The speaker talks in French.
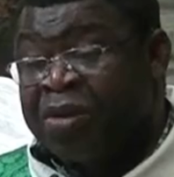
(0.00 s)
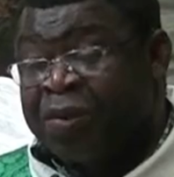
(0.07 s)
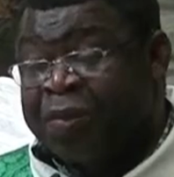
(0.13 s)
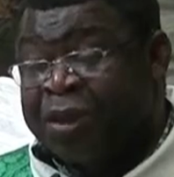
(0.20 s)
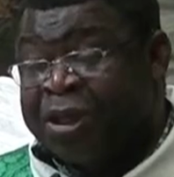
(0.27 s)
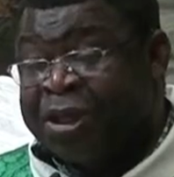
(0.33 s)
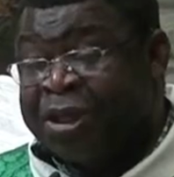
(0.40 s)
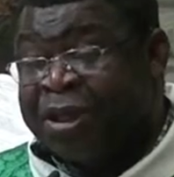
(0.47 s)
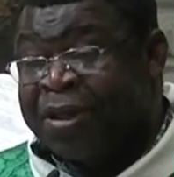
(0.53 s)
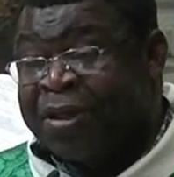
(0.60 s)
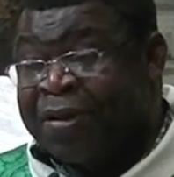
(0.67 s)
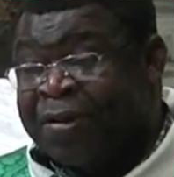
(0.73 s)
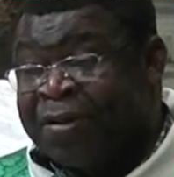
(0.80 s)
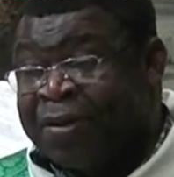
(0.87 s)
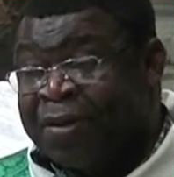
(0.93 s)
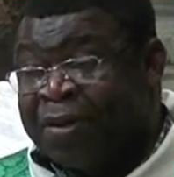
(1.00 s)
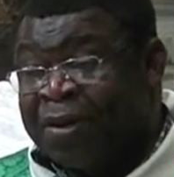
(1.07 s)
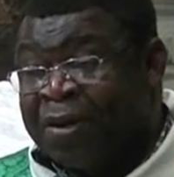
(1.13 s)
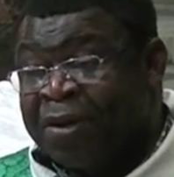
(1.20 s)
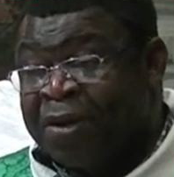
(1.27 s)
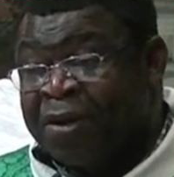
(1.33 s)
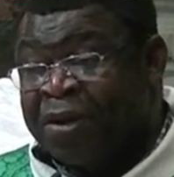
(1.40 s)
péché,
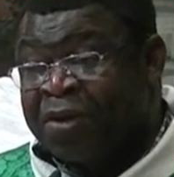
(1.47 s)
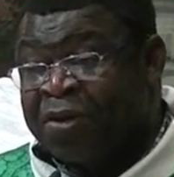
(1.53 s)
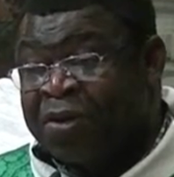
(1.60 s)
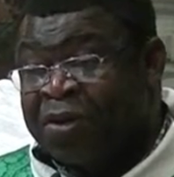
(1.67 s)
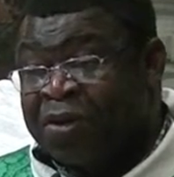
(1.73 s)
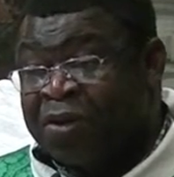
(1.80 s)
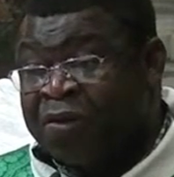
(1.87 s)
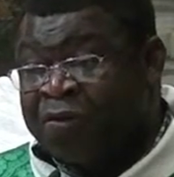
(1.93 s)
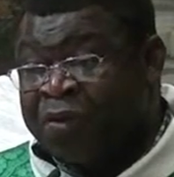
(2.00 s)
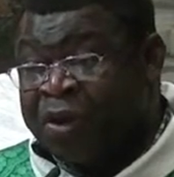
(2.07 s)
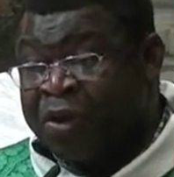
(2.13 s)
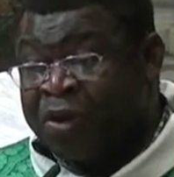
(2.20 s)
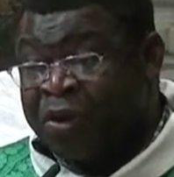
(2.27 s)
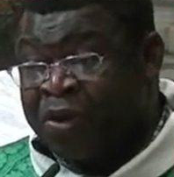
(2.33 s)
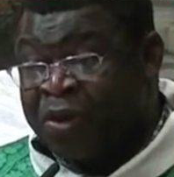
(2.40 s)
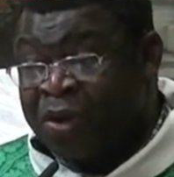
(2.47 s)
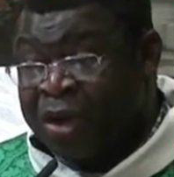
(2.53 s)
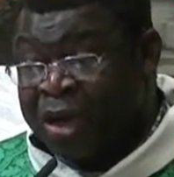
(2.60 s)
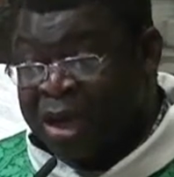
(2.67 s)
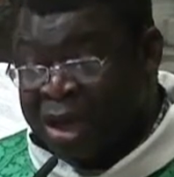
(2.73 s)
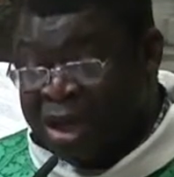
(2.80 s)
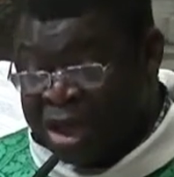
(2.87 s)
lorsque nous faisons
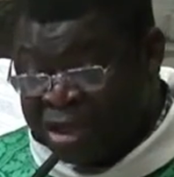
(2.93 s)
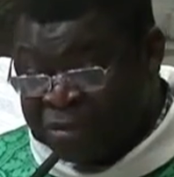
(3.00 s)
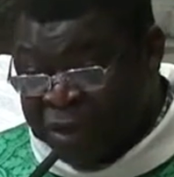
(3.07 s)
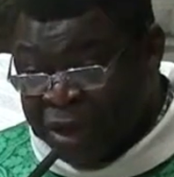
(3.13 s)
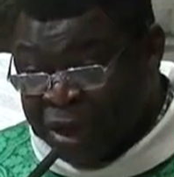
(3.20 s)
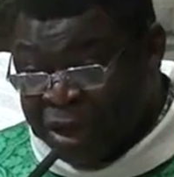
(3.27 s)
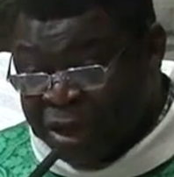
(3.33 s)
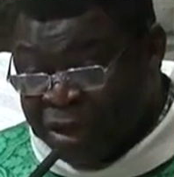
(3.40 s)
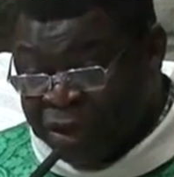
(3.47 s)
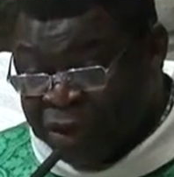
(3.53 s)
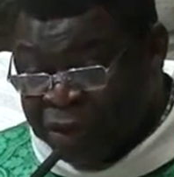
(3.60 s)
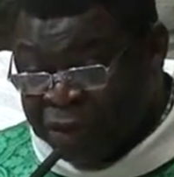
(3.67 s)
l'expérience du